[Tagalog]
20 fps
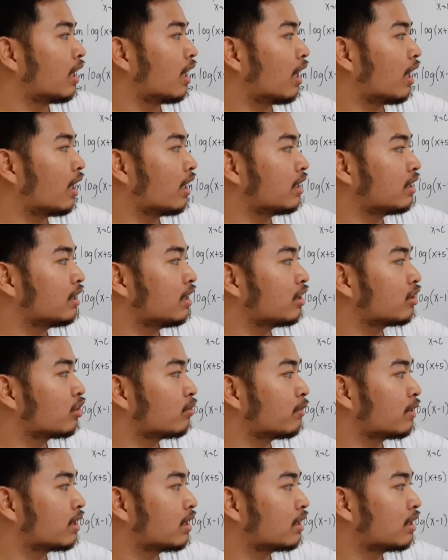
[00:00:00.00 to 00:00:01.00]
uh, hindi ito
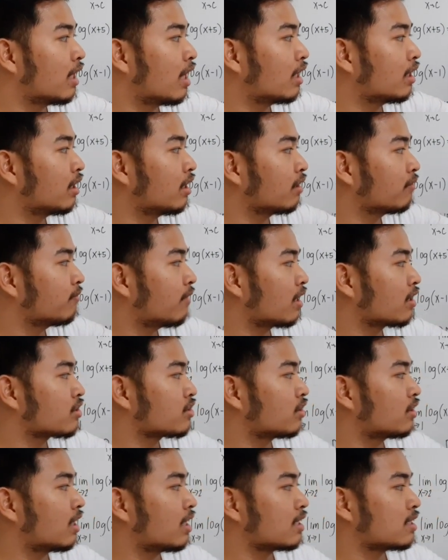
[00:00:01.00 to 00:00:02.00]
madadaanan ng
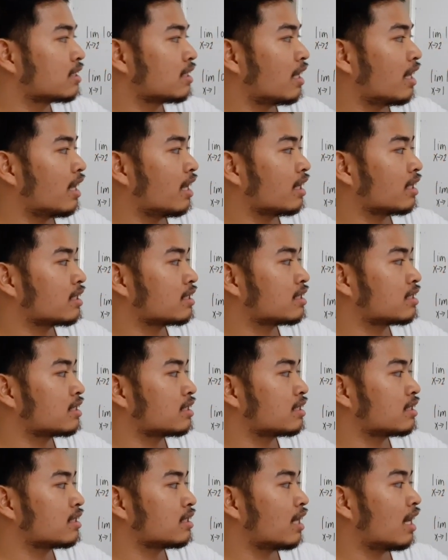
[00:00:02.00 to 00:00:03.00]
function as x
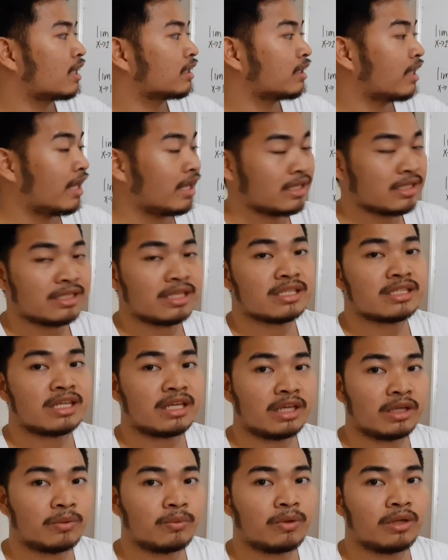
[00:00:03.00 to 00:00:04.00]
at x is
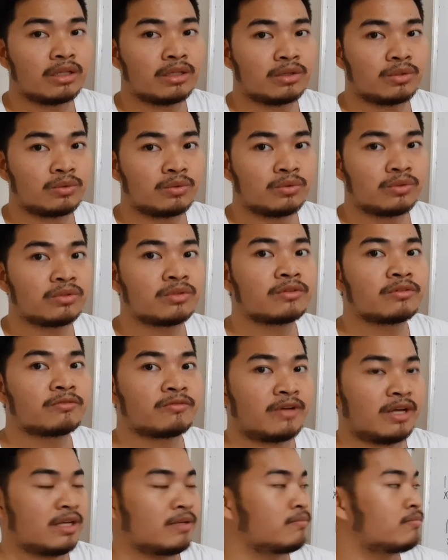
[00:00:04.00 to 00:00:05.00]
equal to
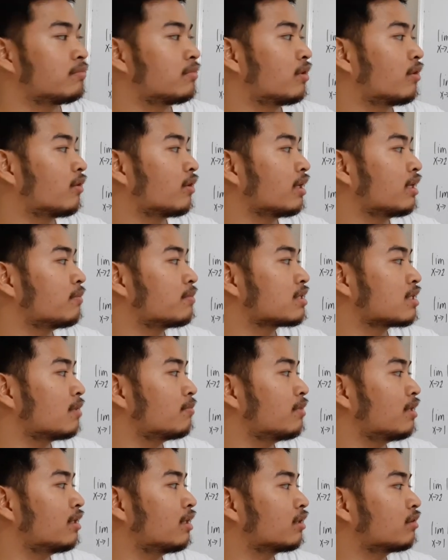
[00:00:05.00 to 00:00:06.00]
5. Okay, ibig
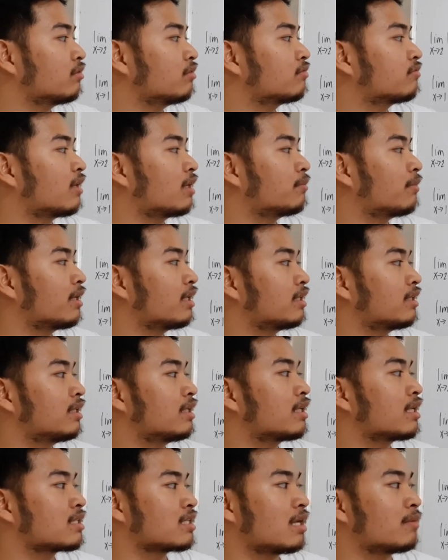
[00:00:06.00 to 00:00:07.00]
sabihin itong 5 ay hindi
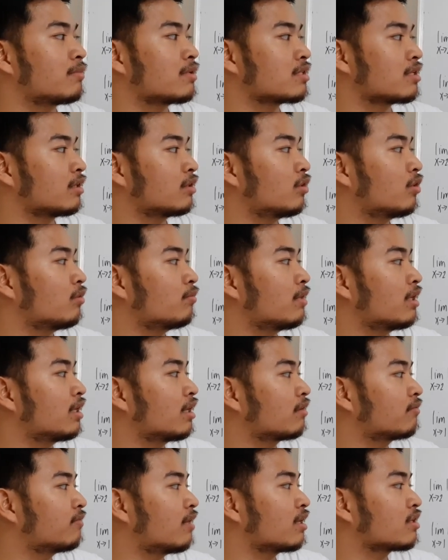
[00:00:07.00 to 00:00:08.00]
kasama sa domain
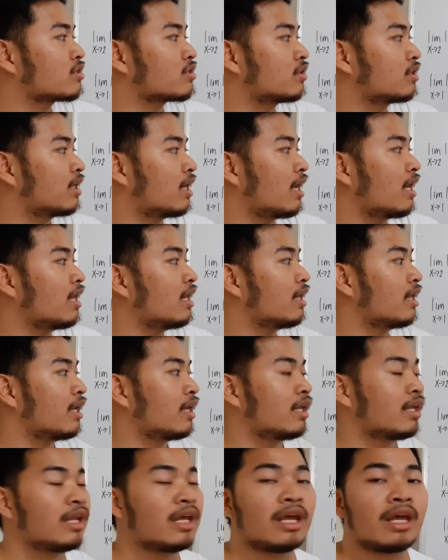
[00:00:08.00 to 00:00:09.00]
ng function na
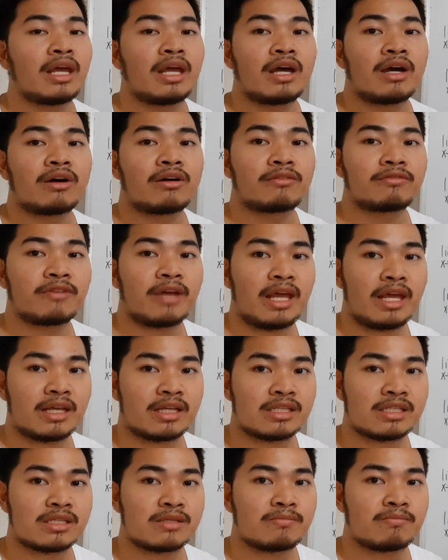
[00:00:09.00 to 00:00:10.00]
ln of
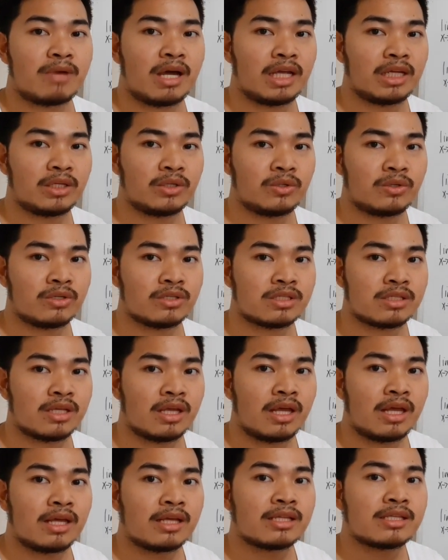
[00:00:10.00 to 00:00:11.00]
x minus
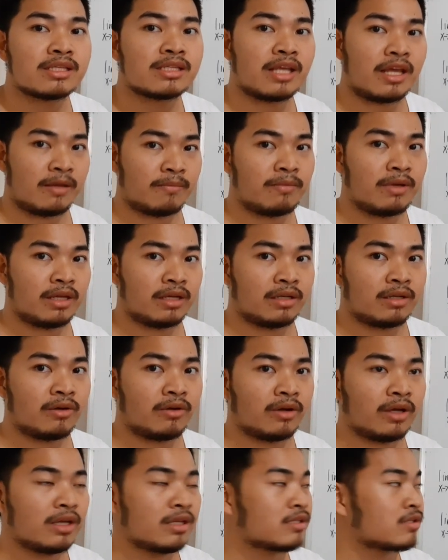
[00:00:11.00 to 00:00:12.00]
7.
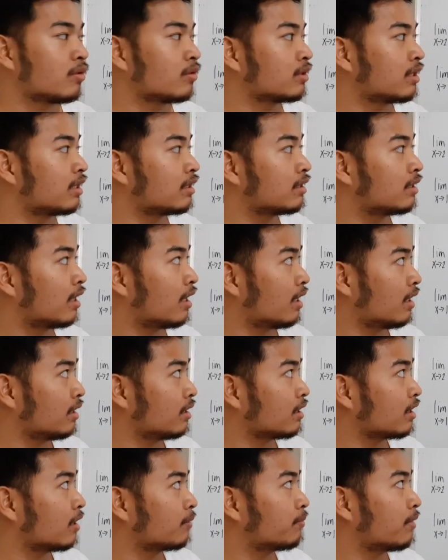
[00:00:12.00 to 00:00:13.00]
Okay, so
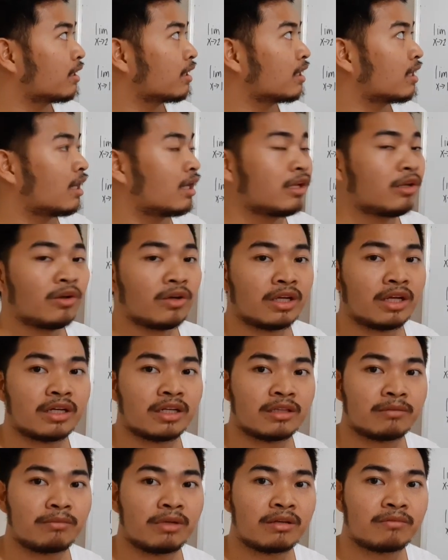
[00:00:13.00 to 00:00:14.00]
tandaan kapag ka
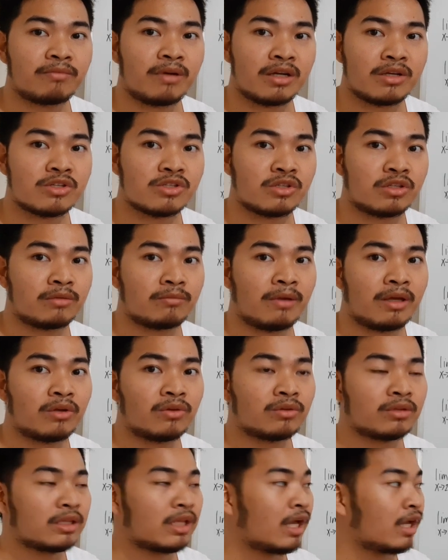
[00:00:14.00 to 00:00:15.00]
logarithmic function,
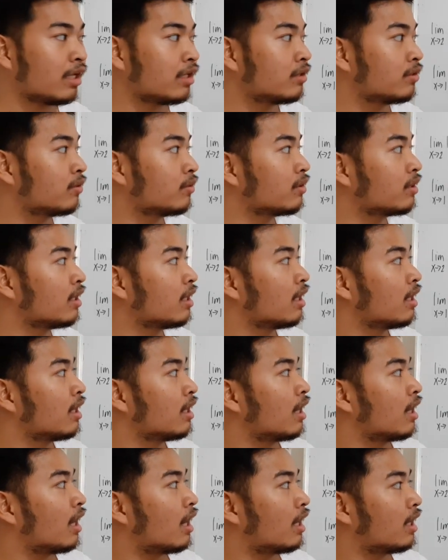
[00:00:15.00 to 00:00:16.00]
meron tayong
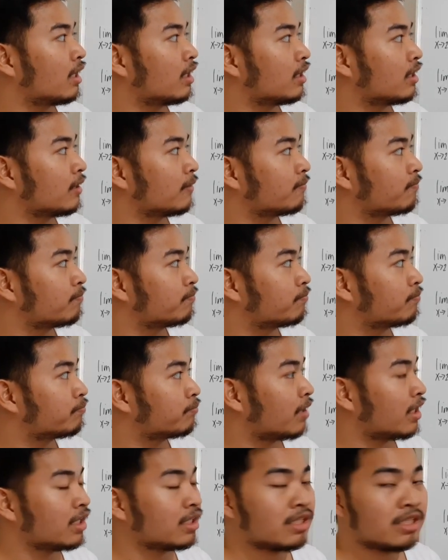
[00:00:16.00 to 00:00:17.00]
uh,
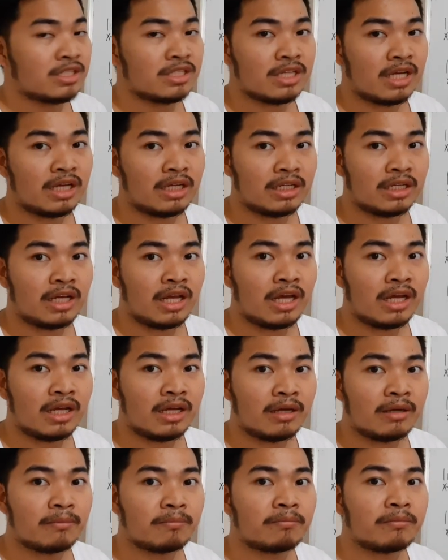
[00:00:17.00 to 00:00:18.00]
part dyan
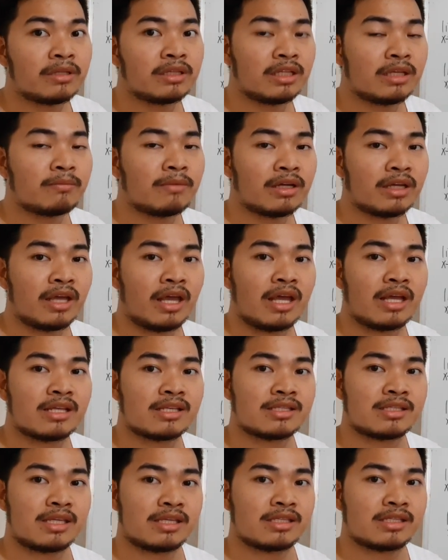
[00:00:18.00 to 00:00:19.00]
na hindi mag
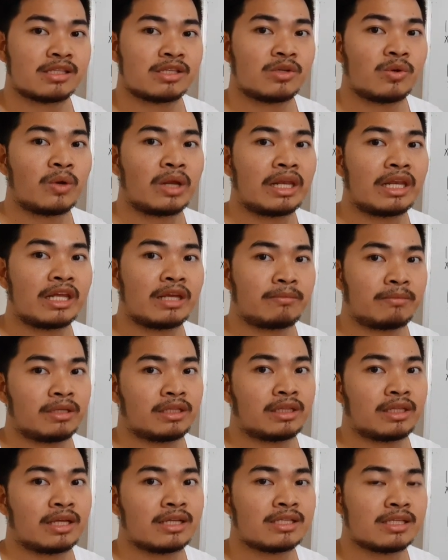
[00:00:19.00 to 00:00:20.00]
exist yung
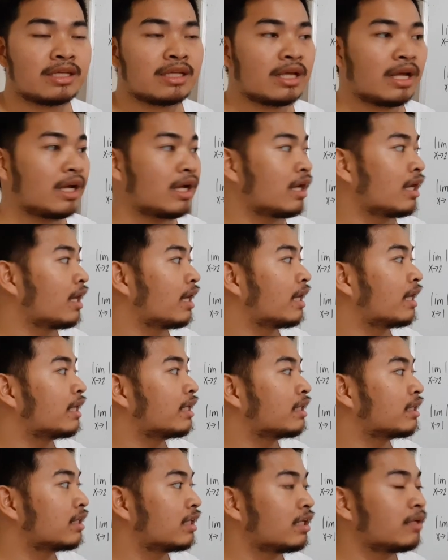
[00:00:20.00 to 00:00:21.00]
limit kasi nga
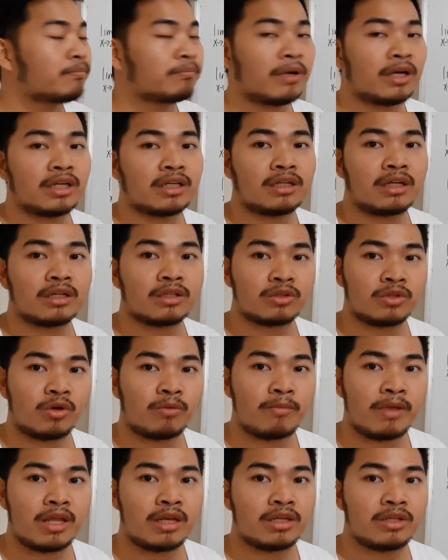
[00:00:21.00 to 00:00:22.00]
hindi part ng
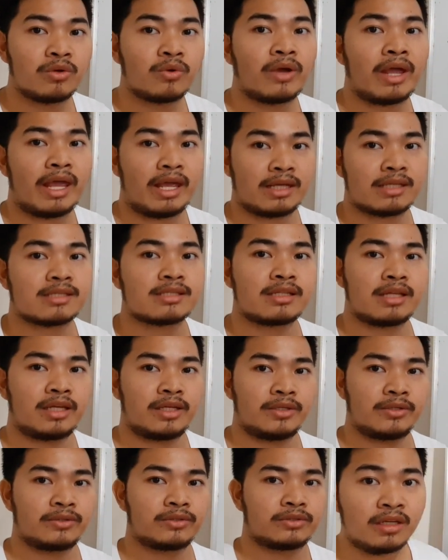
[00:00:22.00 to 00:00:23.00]
domain yung x na
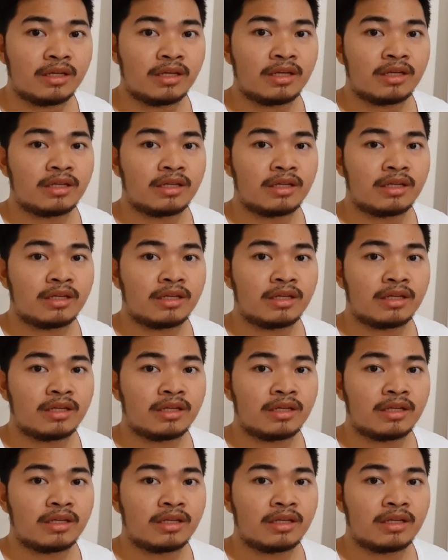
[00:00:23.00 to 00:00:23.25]
iyon.